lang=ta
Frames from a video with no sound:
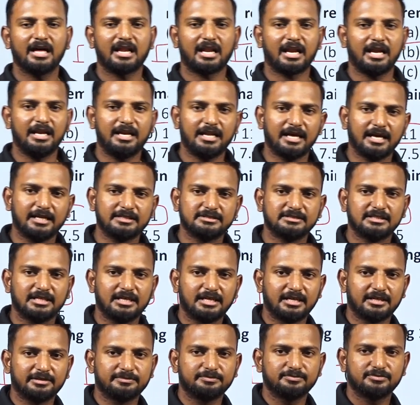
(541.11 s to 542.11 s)
ரைட்
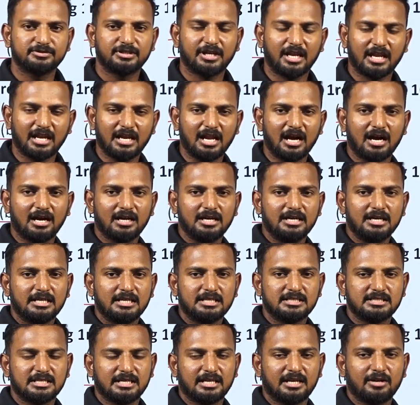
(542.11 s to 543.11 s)
ஆன்சர் சரிங்களா
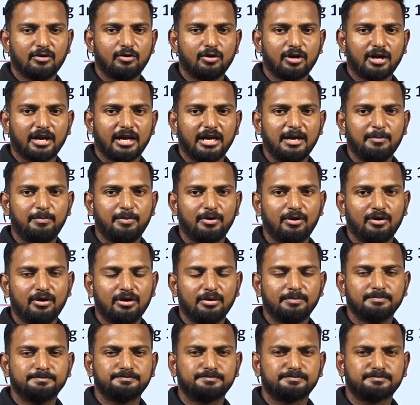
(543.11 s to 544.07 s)
சரி ஓகே இப்போது